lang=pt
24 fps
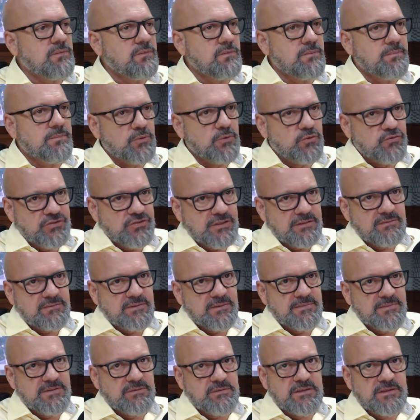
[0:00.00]
o projeto
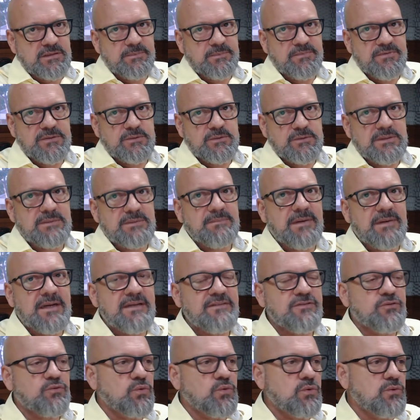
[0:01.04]
também não é da prefeitura,
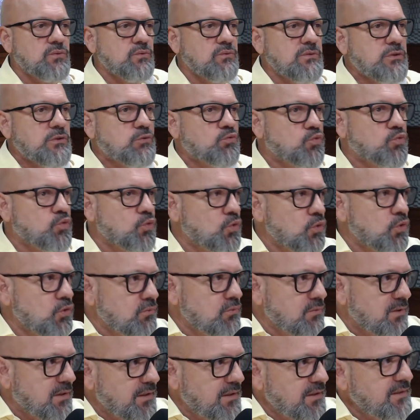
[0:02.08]
mas todo o
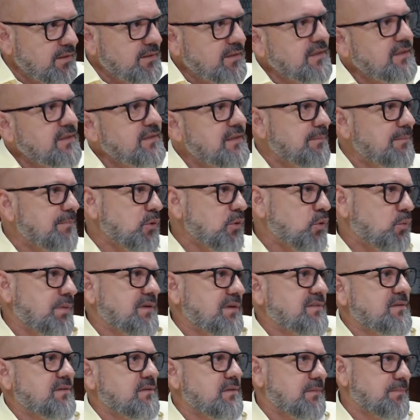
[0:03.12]
entorno ali tem que ter a
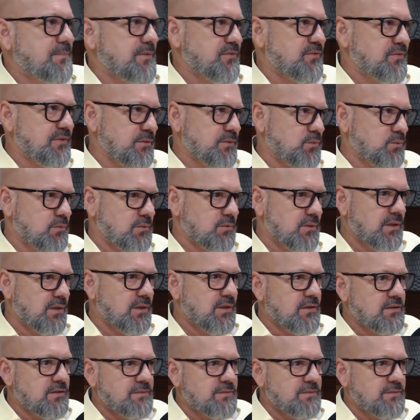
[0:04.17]
preocupação da prefeitura,